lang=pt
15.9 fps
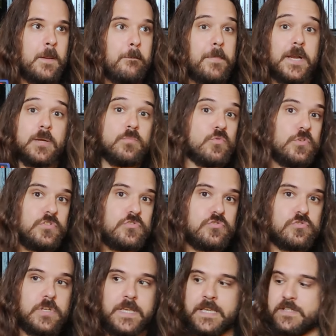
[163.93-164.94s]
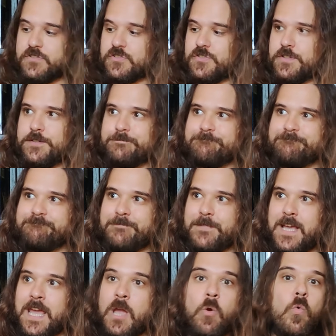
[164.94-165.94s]
Para muitos, este
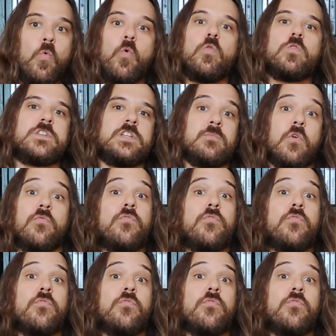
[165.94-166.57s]
é o último,